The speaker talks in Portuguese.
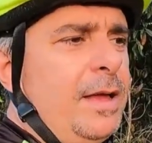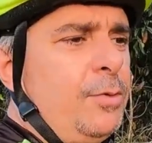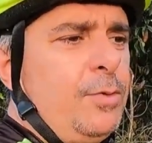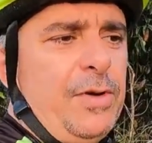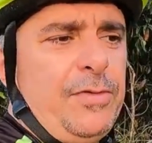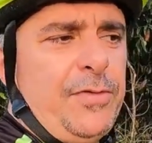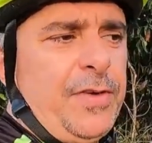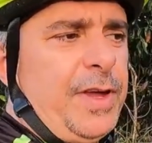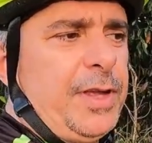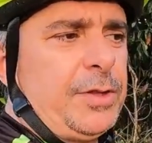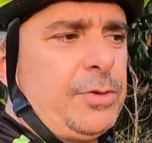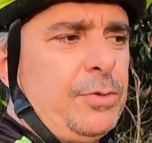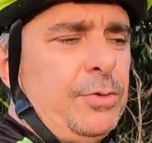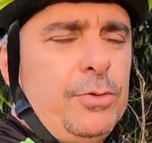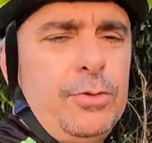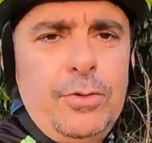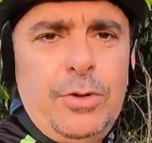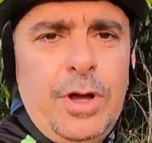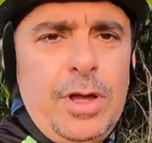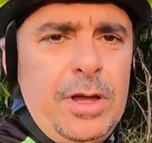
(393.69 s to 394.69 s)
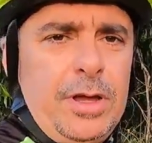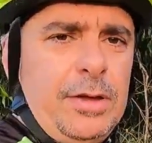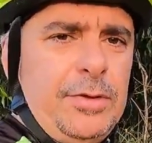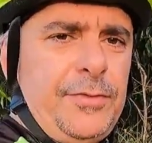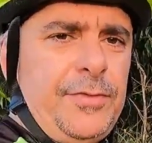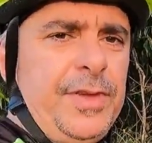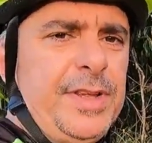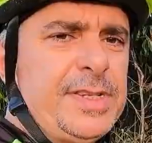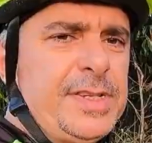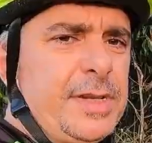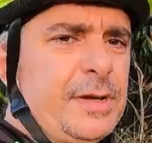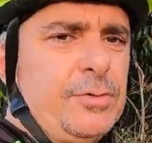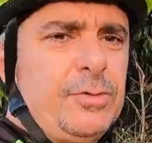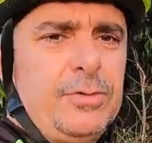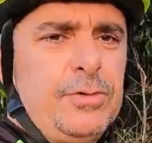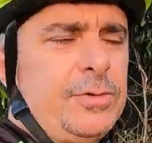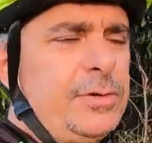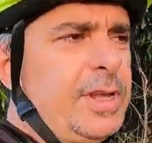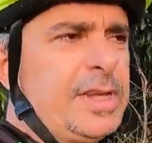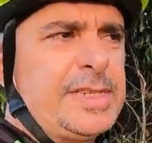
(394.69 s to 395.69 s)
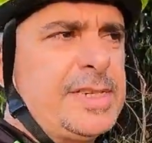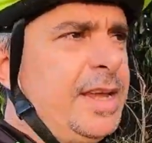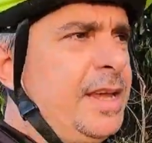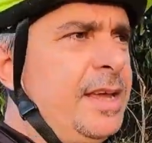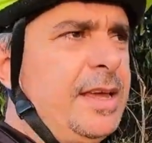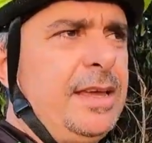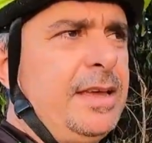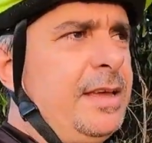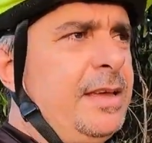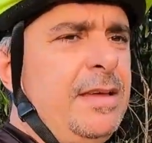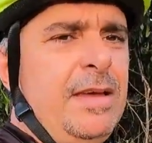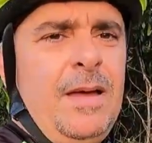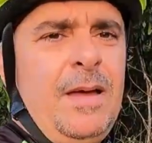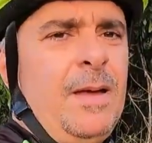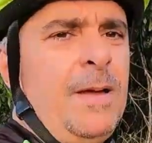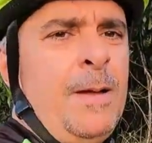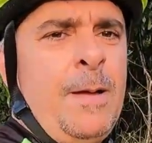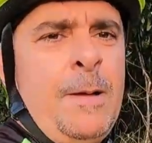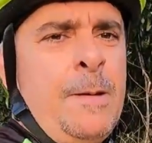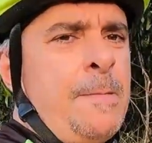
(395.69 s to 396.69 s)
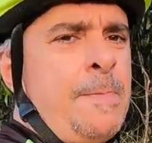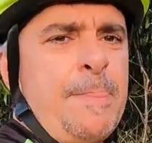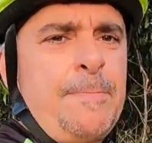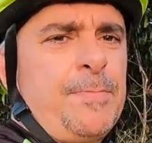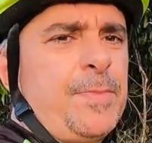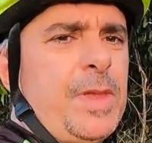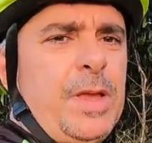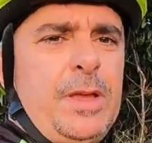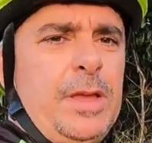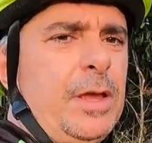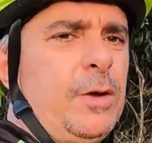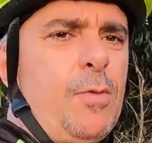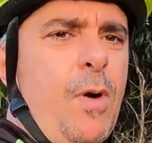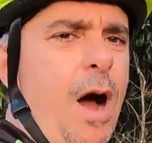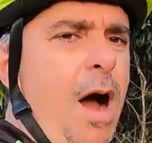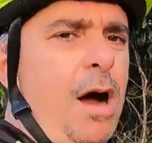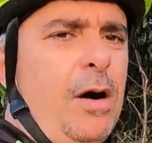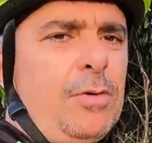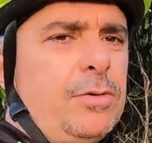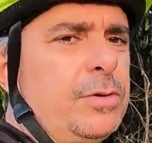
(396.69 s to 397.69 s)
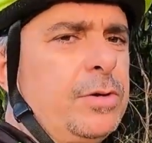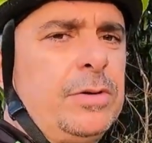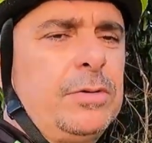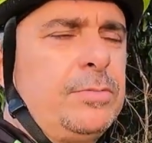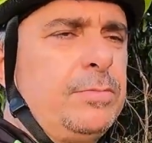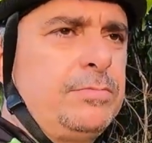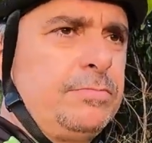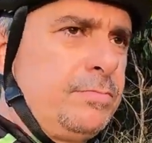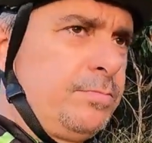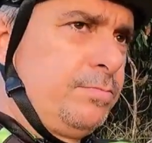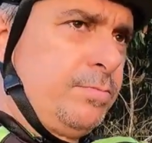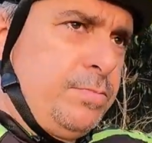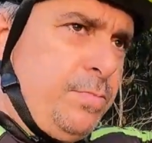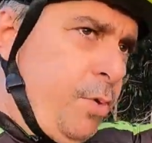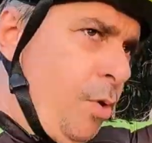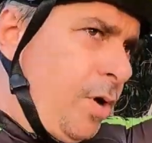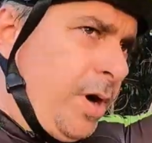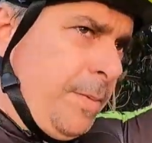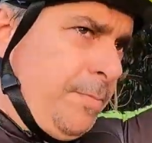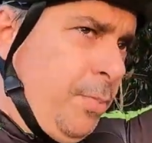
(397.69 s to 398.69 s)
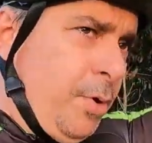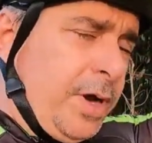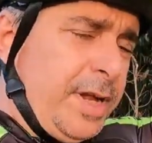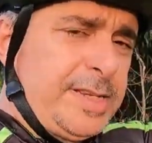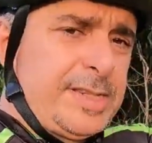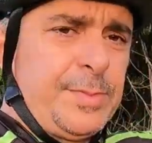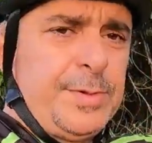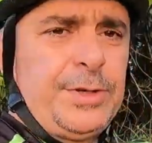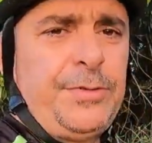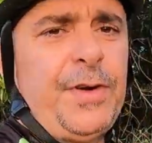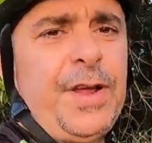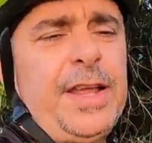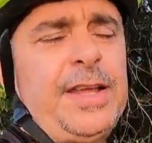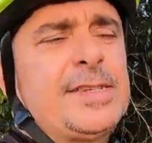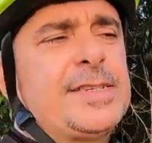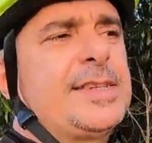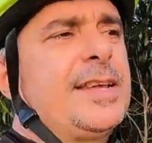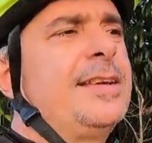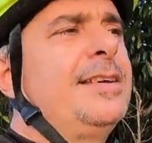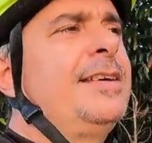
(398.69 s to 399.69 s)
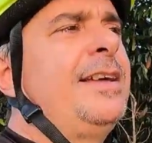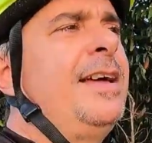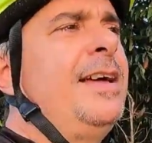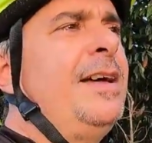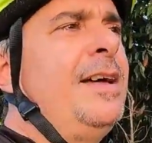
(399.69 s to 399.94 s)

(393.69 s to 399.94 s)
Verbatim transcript: O efeito físico ia ser igual, pouca, pouquíssima diferença.